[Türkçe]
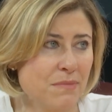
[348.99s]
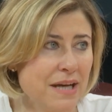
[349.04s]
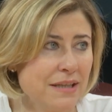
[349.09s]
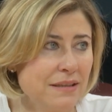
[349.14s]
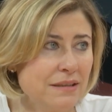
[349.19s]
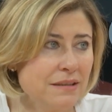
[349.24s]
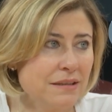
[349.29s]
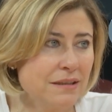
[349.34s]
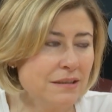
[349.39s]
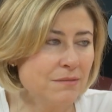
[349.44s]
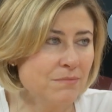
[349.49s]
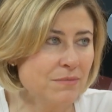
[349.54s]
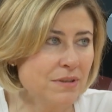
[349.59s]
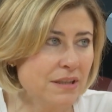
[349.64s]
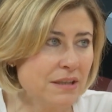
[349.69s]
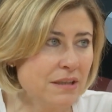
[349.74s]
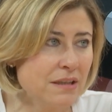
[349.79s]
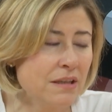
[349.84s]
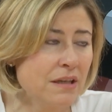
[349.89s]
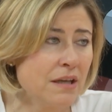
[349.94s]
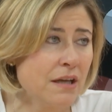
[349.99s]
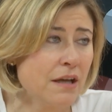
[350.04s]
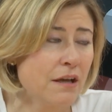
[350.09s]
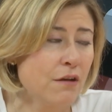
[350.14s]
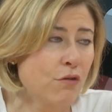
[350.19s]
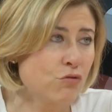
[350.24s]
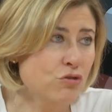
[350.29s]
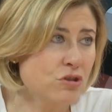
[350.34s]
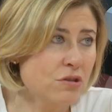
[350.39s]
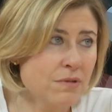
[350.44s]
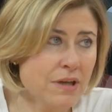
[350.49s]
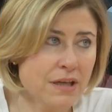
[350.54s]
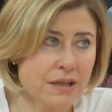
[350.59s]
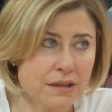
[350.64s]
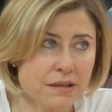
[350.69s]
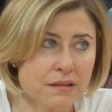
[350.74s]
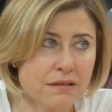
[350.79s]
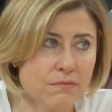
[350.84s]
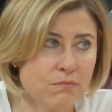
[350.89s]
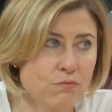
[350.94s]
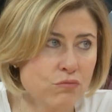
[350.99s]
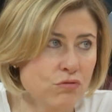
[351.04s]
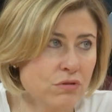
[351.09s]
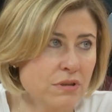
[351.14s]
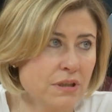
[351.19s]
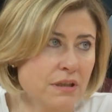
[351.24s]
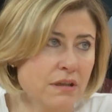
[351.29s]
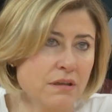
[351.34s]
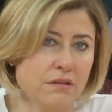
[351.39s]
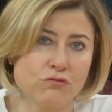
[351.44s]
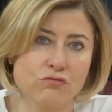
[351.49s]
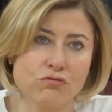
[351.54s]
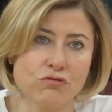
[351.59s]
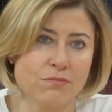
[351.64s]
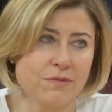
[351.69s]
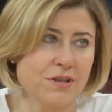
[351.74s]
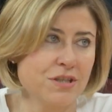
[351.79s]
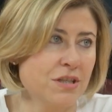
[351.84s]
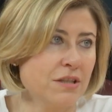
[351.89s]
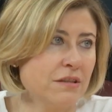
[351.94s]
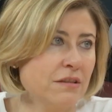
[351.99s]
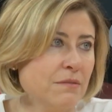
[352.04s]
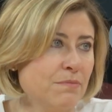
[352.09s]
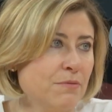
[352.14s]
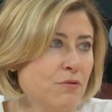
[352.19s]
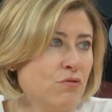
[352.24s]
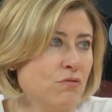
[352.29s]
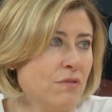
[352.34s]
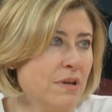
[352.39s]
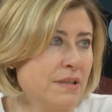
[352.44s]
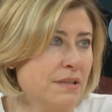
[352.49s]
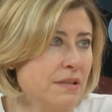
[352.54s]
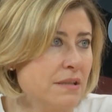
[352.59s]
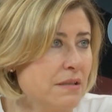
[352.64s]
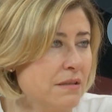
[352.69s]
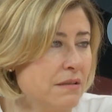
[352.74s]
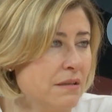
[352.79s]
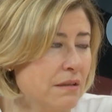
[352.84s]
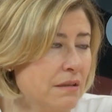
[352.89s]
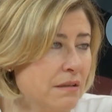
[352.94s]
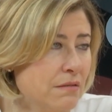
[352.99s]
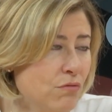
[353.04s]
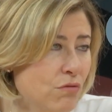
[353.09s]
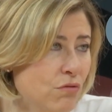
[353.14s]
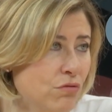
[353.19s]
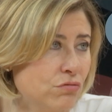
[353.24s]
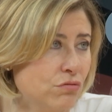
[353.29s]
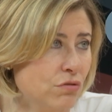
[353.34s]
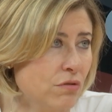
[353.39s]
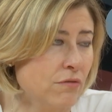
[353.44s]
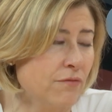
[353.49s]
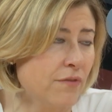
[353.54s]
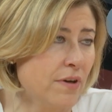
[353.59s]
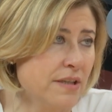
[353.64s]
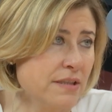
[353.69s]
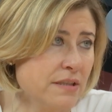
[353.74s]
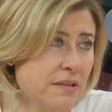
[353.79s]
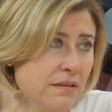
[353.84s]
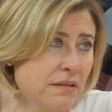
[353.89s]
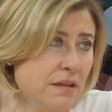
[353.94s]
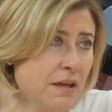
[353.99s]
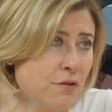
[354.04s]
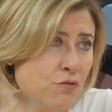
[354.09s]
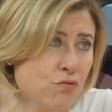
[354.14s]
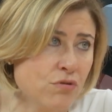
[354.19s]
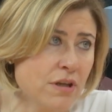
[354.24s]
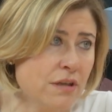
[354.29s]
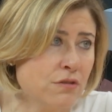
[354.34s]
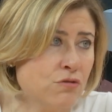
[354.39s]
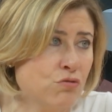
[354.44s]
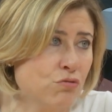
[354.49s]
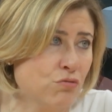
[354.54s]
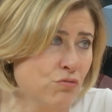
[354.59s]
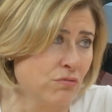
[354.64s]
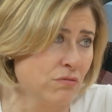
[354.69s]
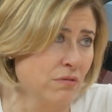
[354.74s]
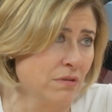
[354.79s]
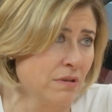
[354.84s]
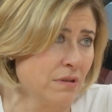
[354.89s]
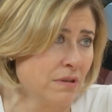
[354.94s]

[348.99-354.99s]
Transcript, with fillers: Ben de dedim ki o zaman gidin buradaki atıyorum Hacettepe Üniversitesi'ndeki doktor Fazıl Tan Yüreğe sorun.